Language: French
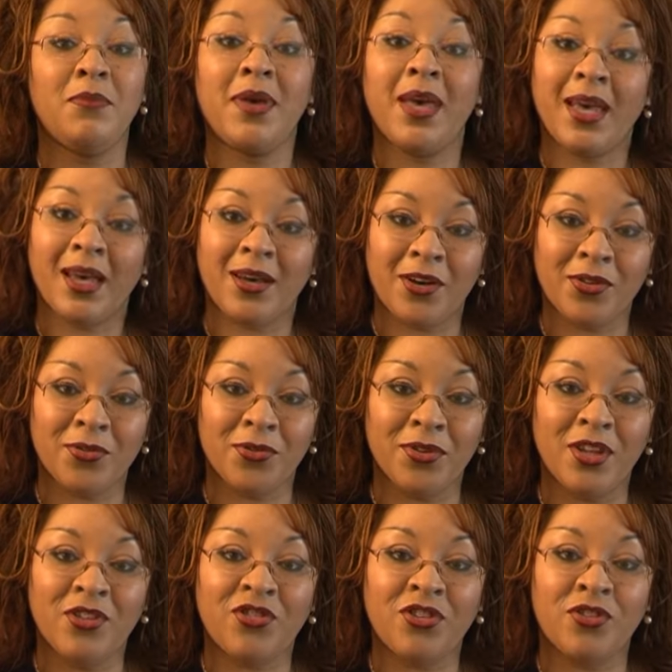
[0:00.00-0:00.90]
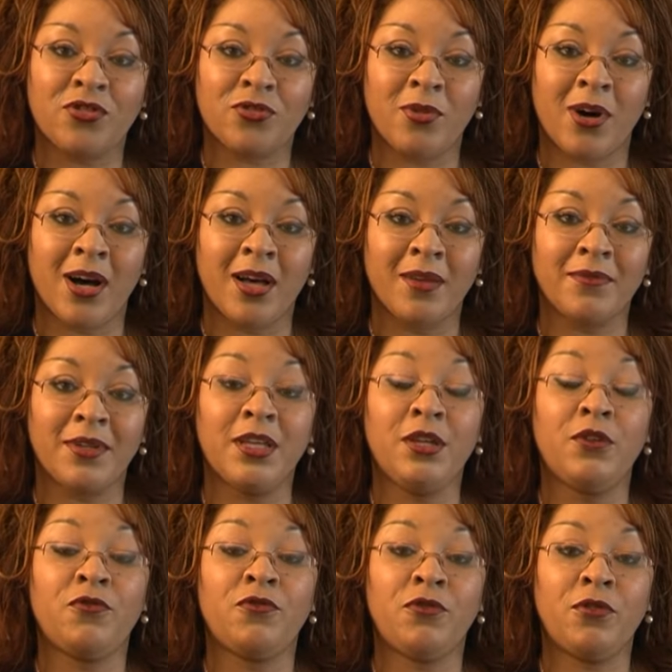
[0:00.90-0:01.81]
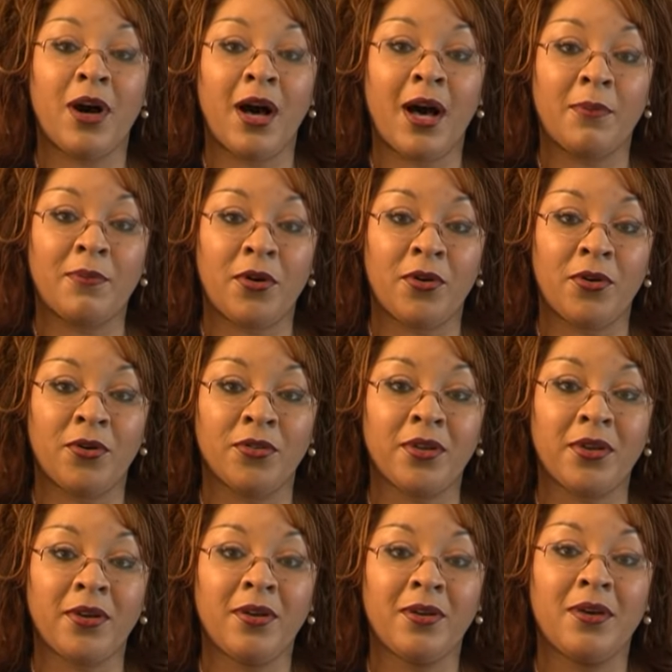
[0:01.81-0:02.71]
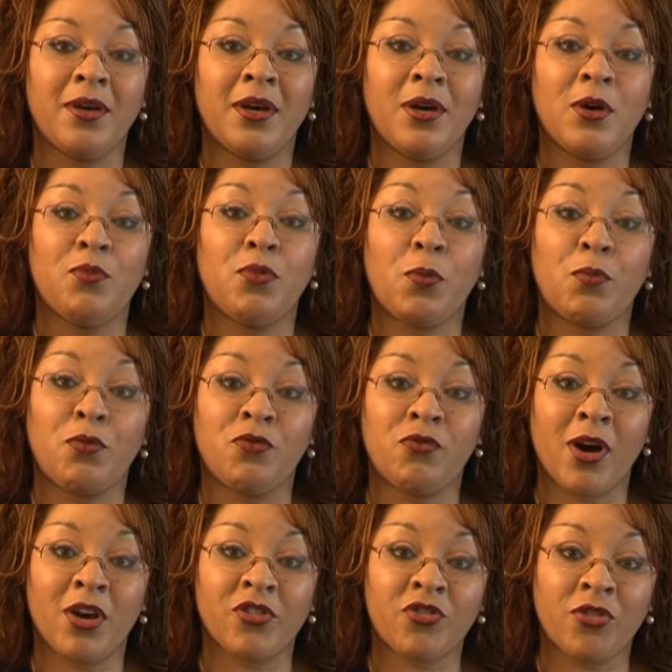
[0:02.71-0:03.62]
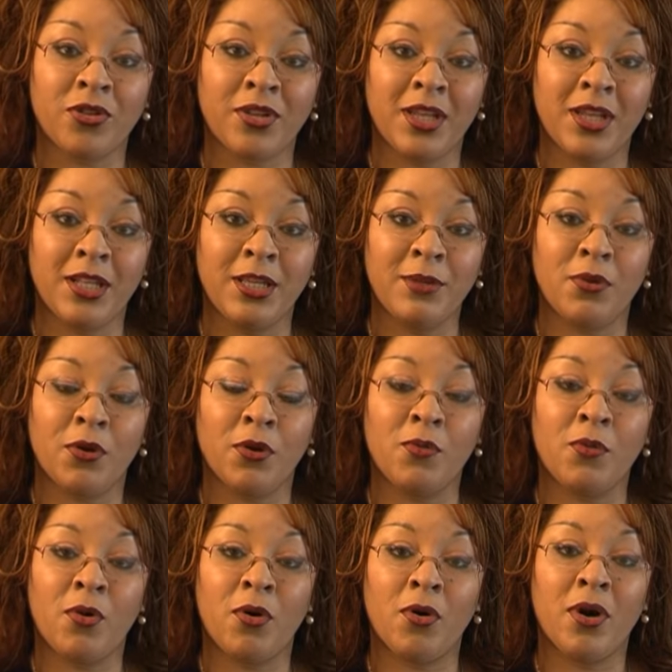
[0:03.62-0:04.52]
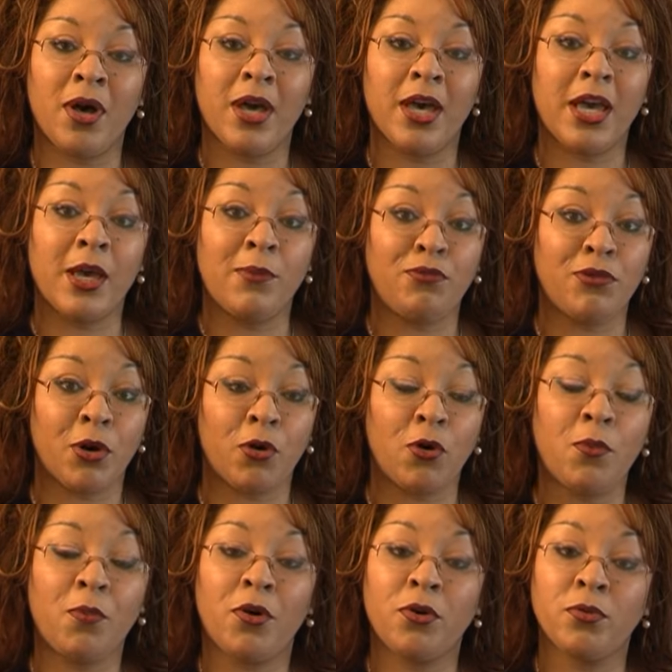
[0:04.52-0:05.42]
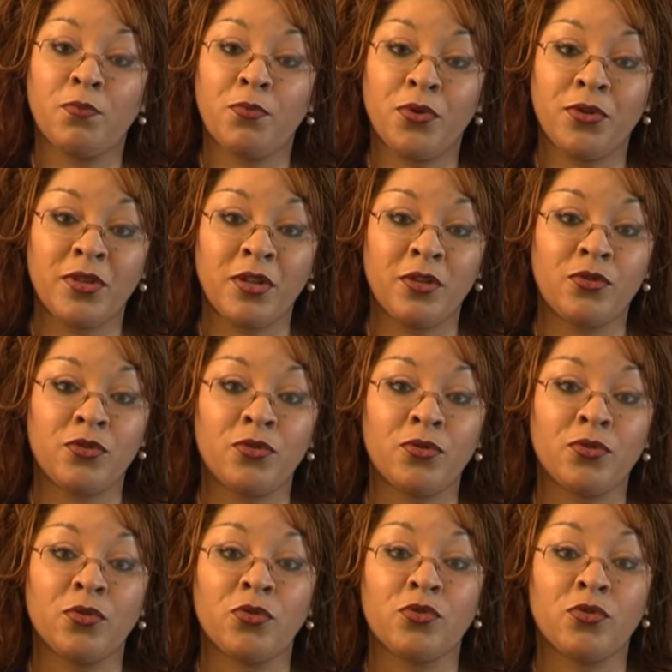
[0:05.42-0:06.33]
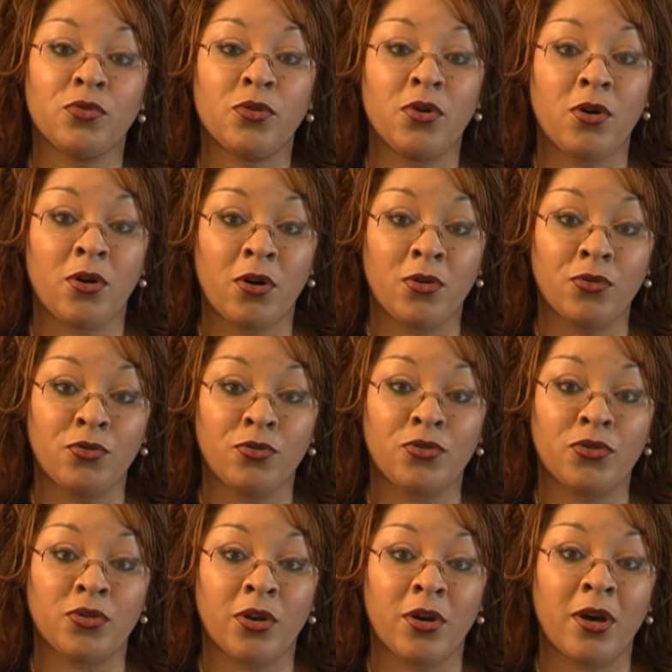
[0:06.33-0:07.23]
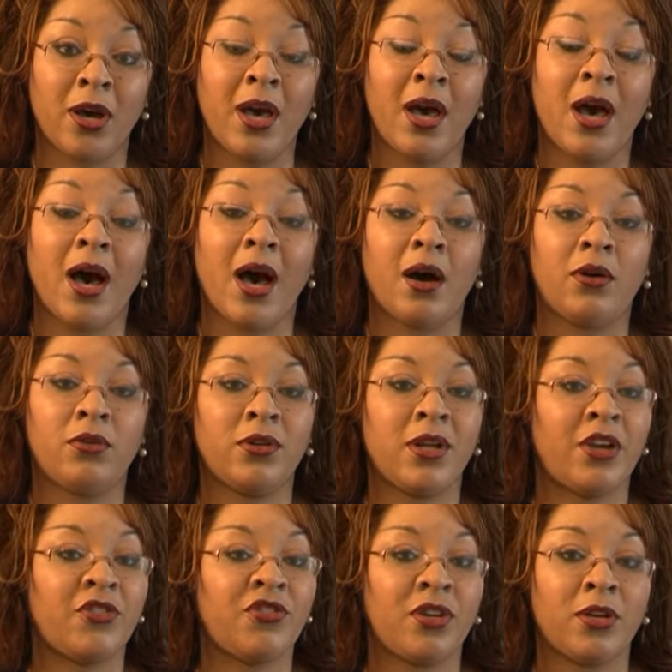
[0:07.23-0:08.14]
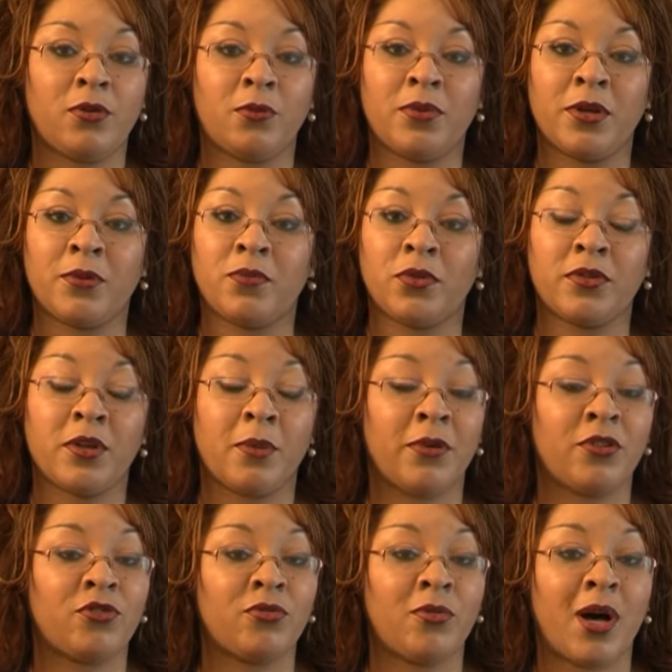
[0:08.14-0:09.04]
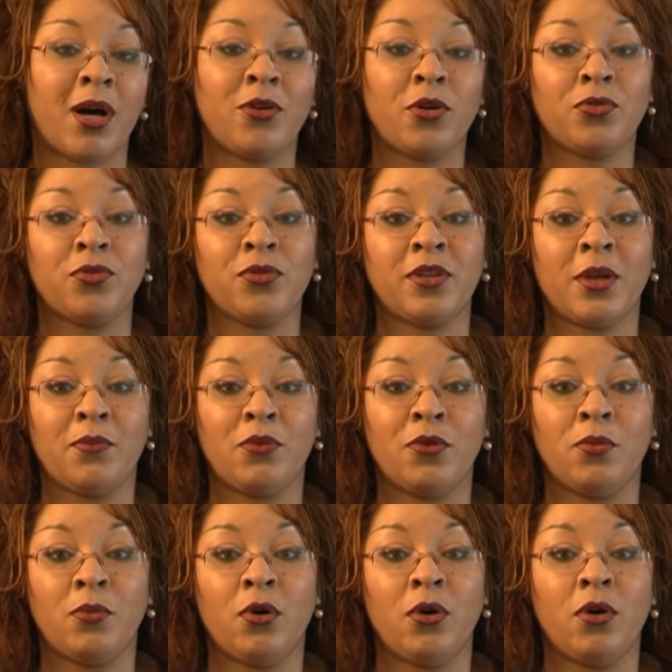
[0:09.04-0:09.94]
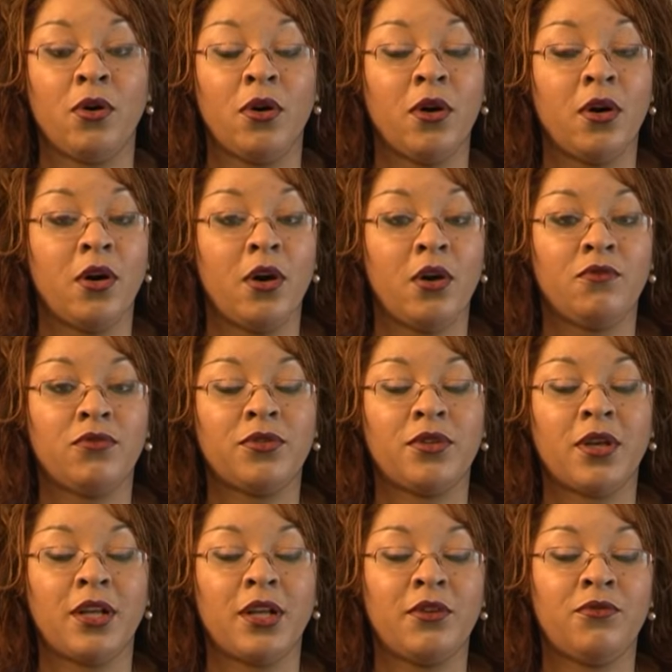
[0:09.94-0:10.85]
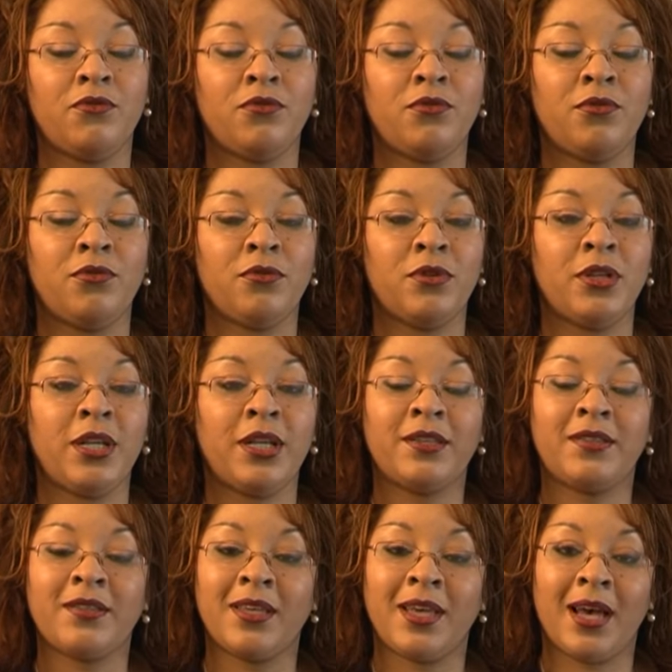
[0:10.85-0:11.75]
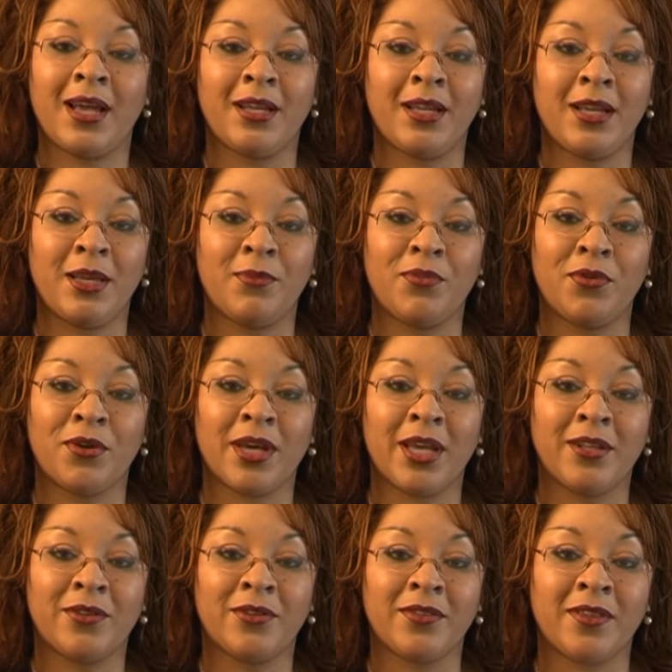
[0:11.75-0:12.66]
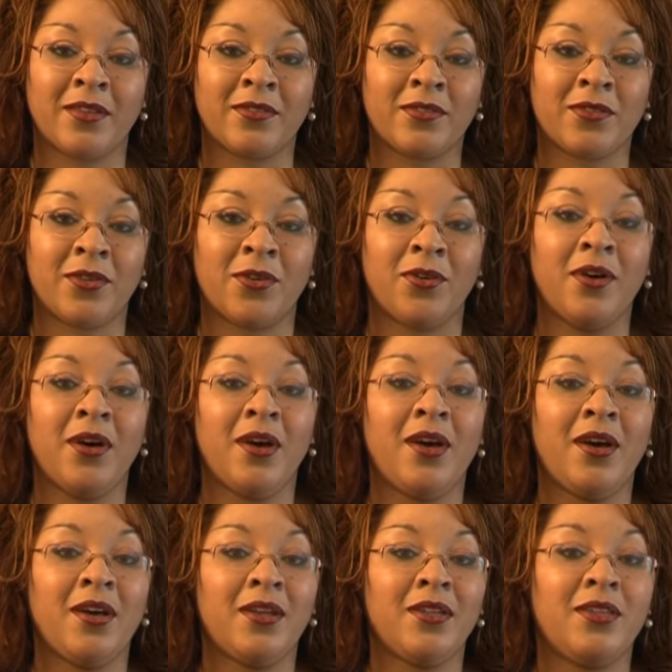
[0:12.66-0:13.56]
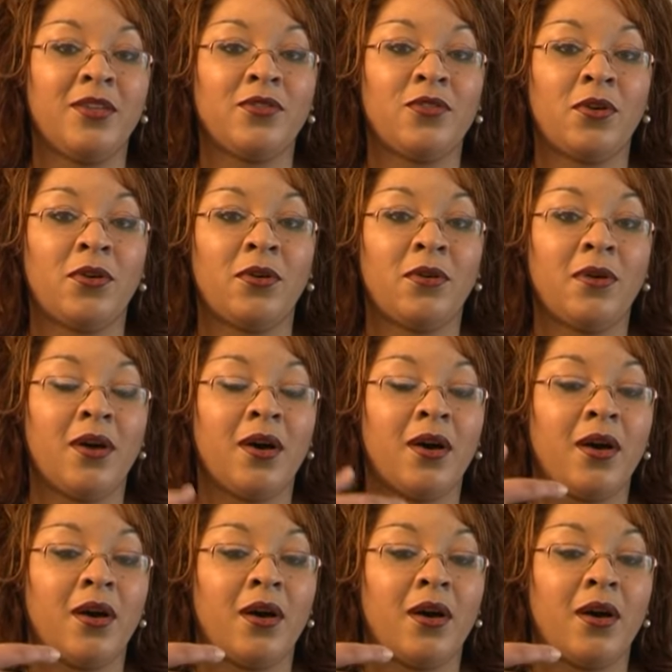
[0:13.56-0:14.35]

Mais quand on est chez soi, il faut apprendre pour pouvoir chanter librement et puis reprendre possession de son corps en douceur, à relâcher complètement sa mâchoire. Alors tout simplement, vous allez vous laisser aller pour quelques instants, disant